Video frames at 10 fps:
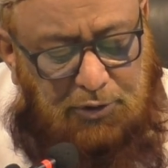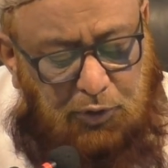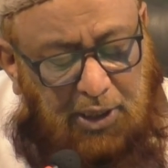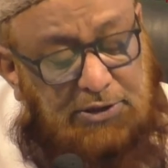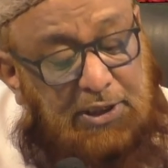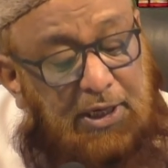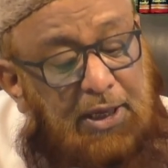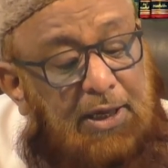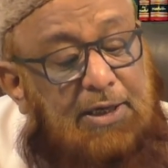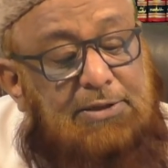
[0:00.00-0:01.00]

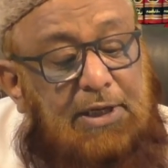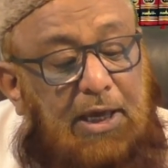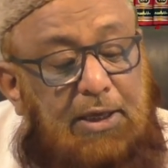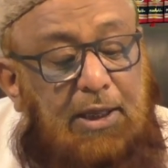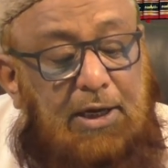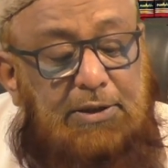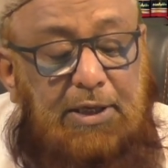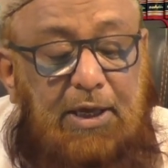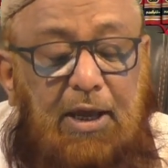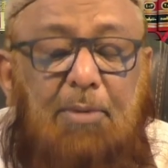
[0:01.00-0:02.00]
चुनानचे इसकी हकीकत
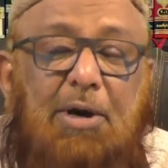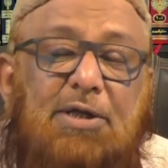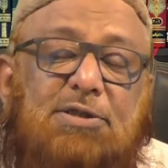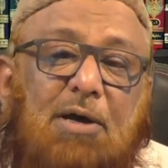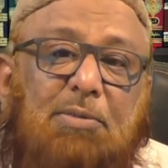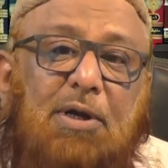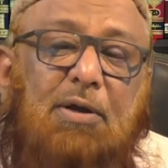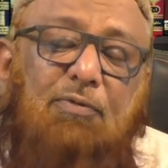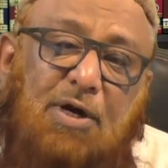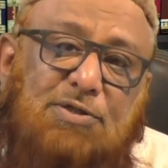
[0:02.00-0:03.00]
ये हमारे सामने
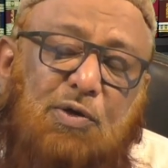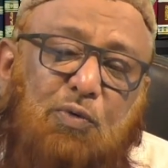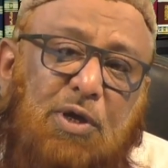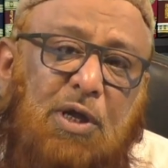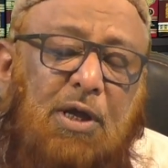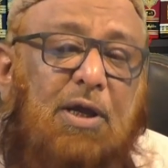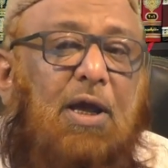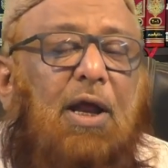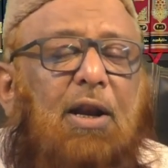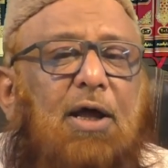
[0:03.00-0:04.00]
वाज हुई
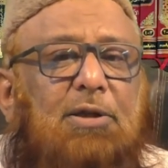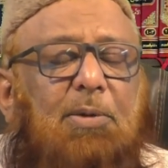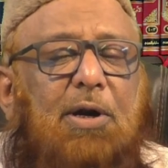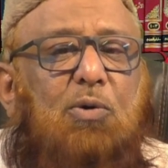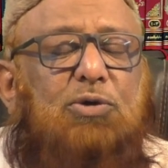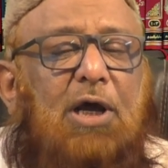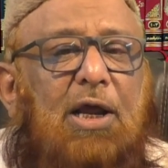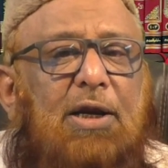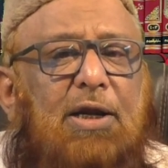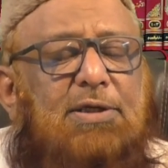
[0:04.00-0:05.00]
कि अल्लाह तबारक
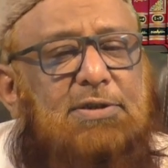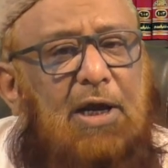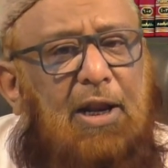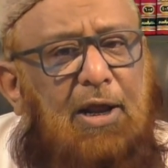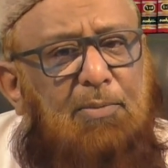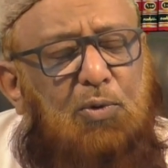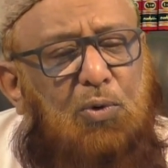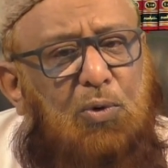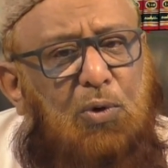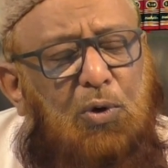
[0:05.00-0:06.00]
ताली ने इस कलाम
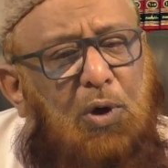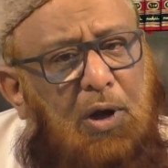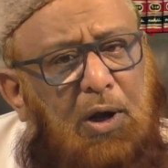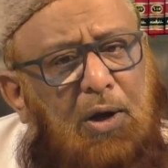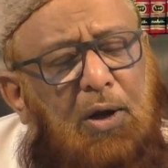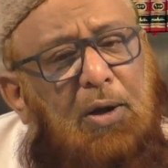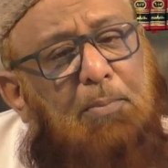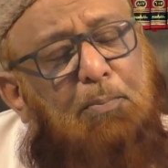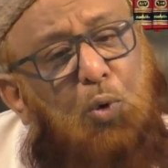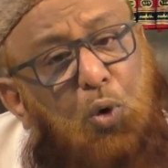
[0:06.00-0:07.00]
को आ, हाँ,
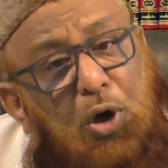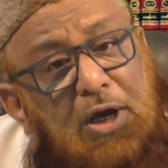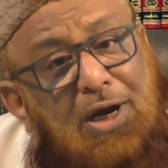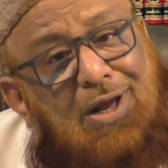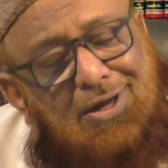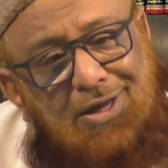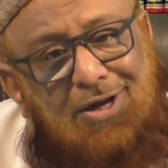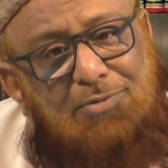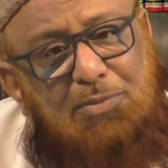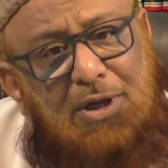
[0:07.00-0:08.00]
बोल कर
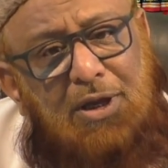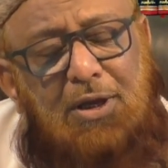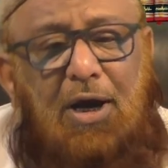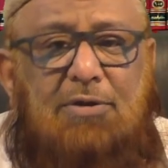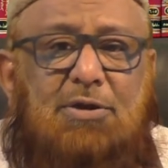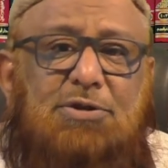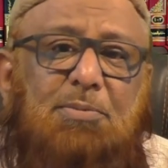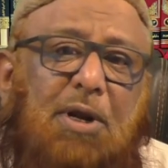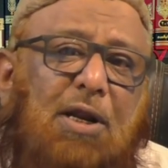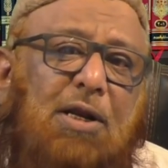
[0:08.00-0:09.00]
हकीकत में हजरत
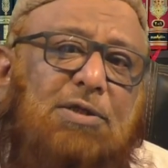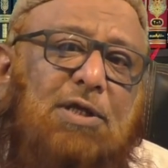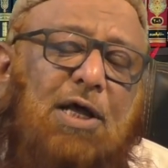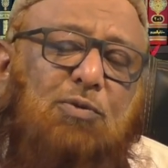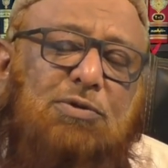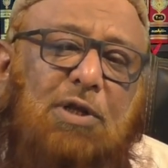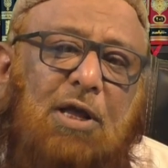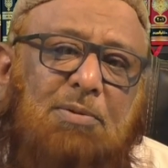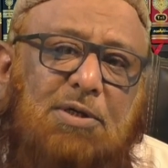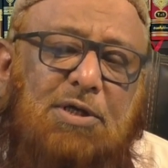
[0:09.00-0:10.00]

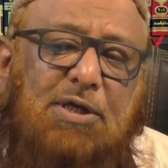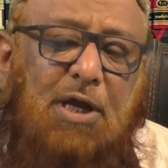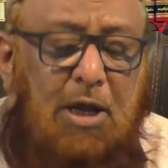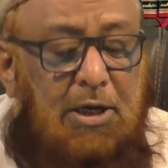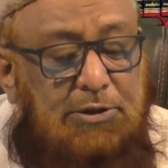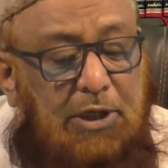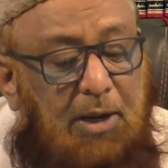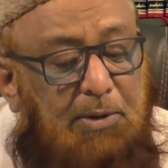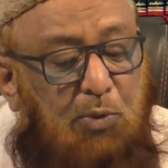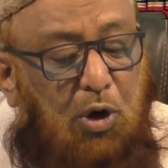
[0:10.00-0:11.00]
जब्राईसलाम के ज़रिए
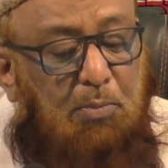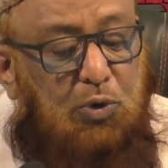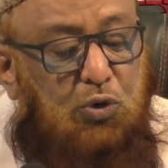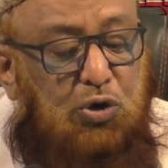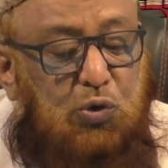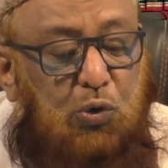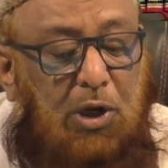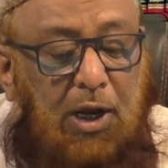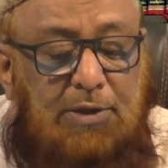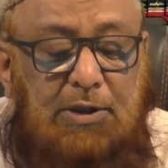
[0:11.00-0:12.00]
जनाब महमद
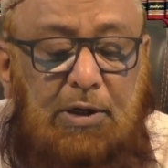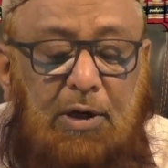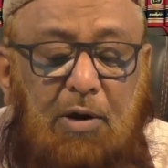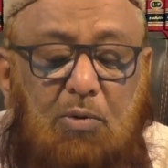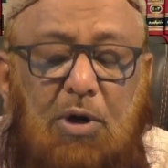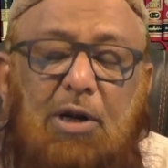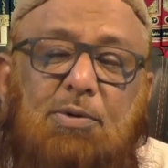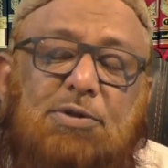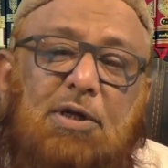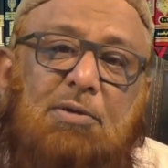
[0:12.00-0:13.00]
रसोल्ला सल्ला
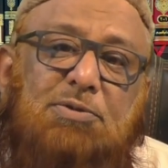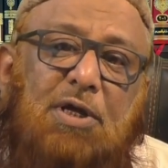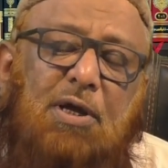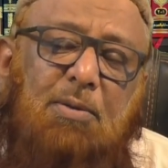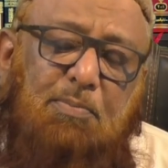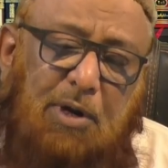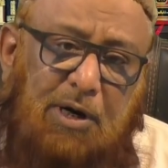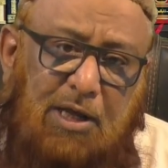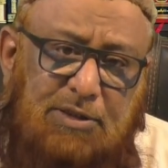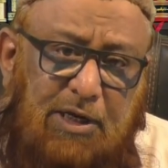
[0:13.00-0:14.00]
वसम से पर
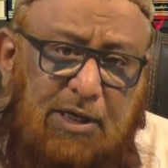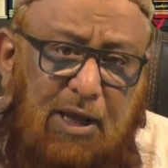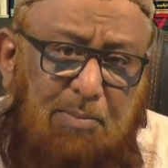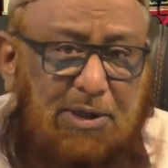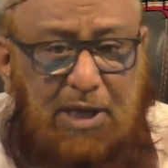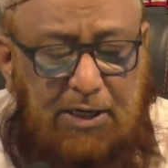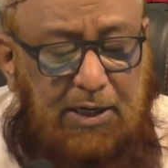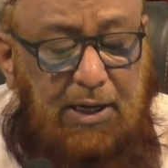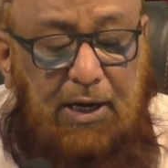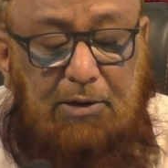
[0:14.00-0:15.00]
नाजिल किया बेदारी
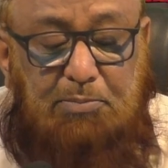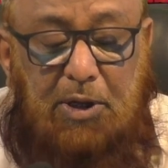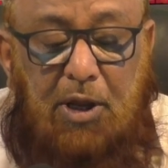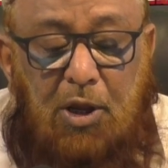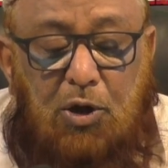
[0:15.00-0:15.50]
की हालत में